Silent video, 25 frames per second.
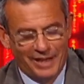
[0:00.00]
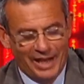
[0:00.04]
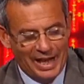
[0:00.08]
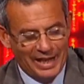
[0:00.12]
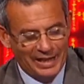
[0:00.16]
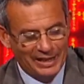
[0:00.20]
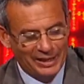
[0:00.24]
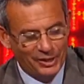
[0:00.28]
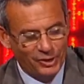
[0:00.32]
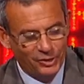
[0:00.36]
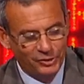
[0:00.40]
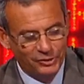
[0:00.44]

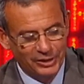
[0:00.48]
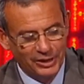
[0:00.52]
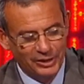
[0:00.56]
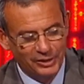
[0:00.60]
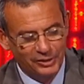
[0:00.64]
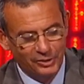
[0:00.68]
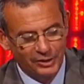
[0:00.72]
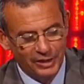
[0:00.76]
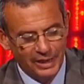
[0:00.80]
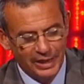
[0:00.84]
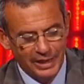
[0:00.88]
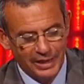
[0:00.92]
Anch'io
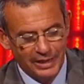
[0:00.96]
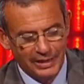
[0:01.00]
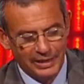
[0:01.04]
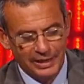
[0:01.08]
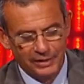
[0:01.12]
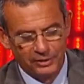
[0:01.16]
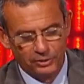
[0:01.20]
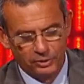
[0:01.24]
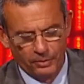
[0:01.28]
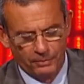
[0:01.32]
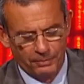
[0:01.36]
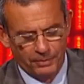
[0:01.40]
sento lei
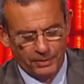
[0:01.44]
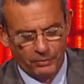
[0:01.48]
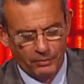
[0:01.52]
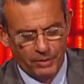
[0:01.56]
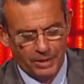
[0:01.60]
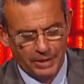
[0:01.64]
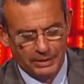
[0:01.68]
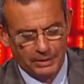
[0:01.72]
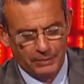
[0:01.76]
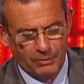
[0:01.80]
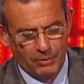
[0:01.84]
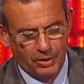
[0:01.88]
adesso, per un
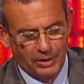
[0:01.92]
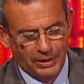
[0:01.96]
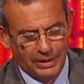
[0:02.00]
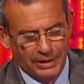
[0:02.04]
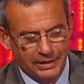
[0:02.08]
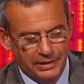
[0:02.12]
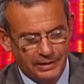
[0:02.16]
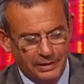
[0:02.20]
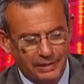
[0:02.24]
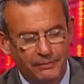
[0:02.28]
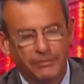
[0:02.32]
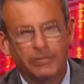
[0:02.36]
attimo
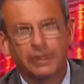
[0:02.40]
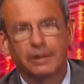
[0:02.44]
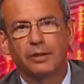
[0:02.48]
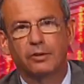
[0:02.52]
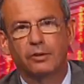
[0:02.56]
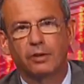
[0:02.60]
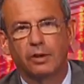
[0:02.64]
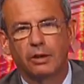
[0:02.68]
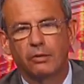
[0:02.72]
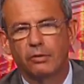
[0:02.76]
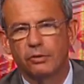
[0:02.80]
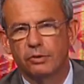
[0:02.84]
anche
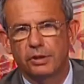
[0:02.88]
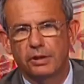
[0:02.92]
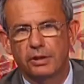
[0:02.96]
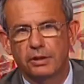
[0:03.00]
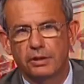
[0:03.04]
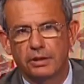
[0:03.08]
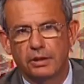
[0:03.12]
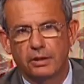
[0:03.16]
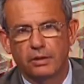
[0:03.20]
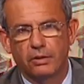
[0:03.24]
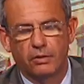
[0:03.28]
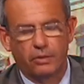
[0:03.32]
sentito la voce,
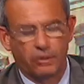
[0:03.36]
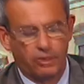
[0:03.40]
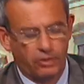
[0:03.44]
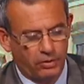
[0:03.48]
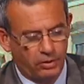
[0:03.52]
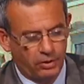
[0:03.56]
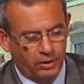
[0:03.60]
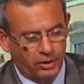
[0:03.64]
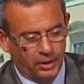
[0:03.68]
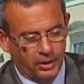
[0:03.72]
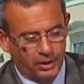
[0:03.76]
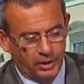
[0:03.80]
se non
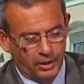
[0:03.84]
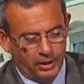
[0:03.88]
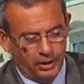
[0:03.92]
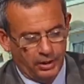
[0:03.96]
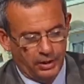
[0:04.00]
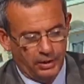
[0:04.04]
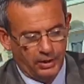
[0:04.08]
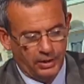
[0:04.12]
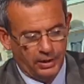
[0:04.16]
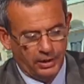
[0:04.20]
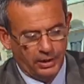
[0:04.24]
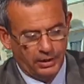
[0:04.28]
ho...
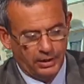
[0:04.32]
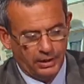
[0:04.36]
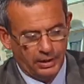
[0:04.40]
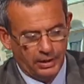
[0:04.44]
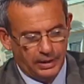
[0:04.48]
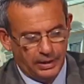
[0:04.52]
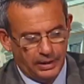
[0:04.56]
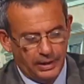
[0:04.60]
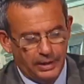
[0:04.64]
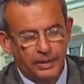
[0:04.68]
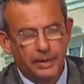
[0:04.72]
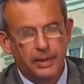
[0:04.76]

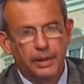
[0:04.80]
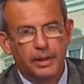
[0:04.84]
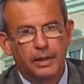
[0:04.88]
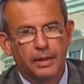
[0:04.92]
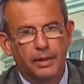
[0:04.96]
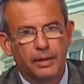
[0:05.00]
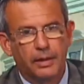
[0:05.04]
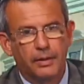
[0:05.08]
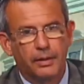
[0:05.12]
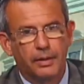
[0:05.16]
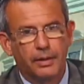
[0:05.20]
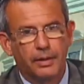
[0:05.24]
Eh,
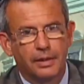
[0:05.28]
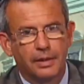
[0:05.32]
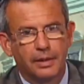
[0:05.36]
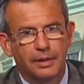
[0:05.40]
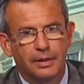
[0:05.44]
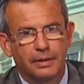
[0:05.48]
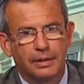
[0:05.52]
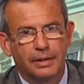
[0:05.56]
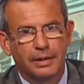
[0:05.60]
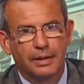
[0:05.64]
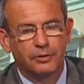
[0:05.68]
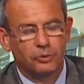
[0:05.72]

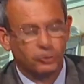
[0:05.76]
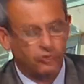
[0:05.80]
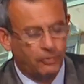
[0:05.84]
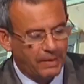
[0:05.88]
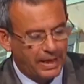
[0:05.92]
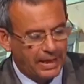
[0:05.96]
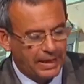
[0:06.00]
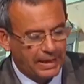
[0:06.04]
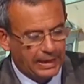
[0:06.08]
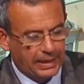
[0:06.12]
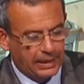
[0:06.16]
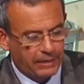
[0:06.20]
inteso
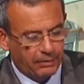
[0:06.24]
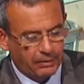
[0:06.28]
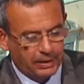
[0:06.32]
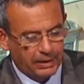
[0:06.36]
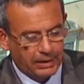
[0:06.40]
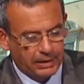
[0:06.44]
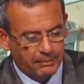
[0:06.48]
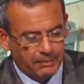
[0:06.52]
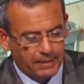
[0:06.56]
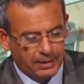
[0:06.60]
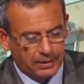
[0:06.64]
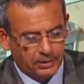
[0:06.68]
male era
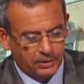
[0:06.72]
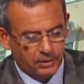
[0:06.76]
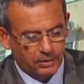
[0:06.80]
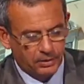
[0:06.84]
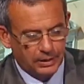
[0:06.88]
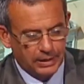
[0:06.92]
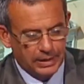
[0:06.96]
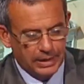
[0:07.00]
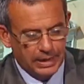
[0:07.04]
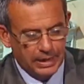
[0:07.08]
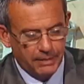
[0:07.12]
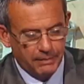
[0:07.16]
quella di
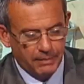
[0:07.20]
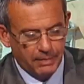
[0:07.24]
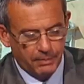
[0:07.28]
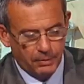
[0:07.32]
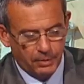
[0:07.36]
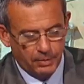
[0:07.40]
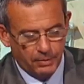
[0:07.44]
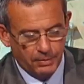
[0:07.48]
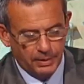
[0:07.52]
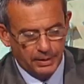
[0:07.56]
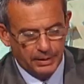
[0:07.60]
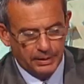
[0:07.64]
Massimo D'Alema,
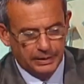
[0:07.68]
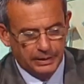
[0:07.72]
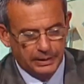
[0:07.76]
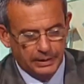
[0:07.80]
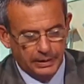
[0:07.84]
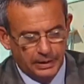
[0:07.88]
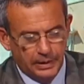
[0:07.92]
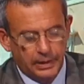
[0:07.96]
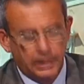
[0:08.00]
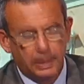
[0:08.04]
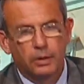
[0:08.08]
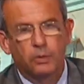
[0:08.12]

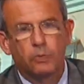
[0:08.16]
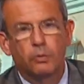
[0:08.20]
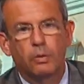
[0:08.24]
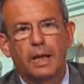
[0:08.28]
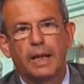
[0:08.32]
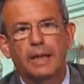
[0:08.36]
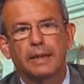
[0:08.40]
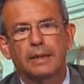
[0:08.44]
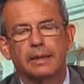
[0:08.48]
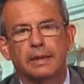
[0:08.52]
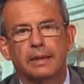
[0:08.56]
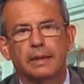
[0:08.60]
probabilmente
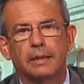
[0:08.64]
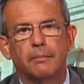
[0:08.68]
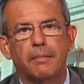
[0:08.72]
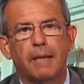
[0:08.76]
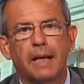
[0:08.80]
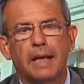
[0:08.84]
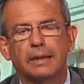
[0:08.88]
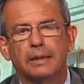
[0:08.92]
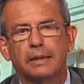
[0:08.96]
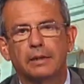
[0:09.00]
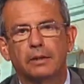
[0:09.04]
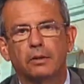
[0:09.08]
durante il
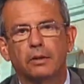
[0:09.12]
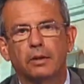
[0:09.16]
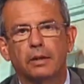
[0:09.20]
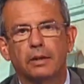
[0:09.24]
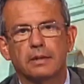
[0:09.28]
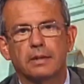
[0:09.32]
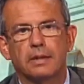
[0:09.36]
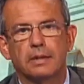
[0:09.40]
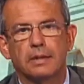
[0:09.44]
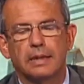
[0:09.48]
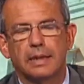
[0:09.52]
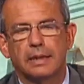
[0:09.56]
dibattito che
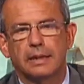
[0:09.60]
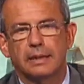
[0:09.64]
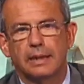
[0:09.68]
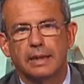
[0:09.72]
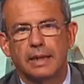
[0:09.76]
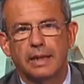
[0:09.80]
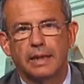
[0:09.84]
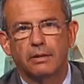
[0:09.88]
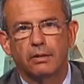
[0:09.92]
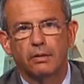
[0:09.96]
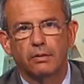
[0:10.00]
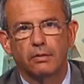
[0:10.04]
si sta
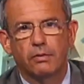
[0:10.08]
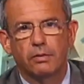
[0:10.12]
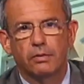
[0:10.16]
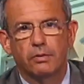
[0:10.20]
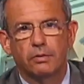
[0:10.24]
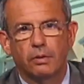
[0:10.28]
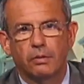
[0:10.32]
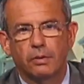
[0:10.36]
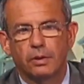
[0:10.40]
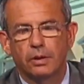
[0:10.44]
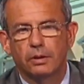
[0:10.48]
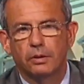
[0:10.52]
tenendo in
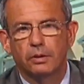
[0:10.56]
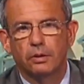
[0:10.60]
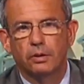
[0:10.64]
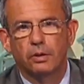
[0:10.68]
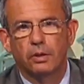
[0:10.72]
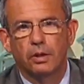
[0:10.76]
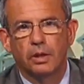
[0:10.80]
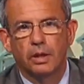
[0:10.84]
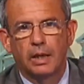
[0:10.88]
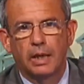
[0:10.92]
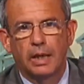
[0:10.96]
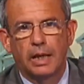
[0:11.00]
questo
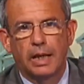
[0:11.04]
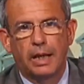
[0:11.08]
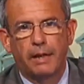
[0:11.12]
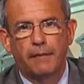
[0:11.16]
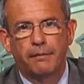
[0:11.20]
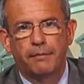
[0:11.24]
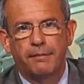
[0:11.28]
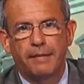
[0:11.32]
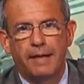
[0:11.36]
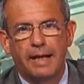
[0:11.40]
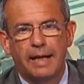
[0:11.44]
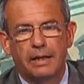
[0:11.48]
momento a
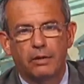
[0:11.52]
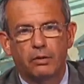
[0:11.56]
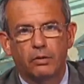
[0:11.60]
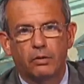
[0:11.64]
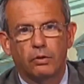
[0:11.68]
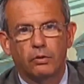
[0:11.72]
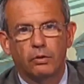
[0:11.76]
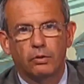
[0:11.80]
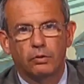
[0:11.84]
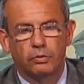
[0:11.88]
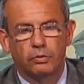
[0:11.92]
Fano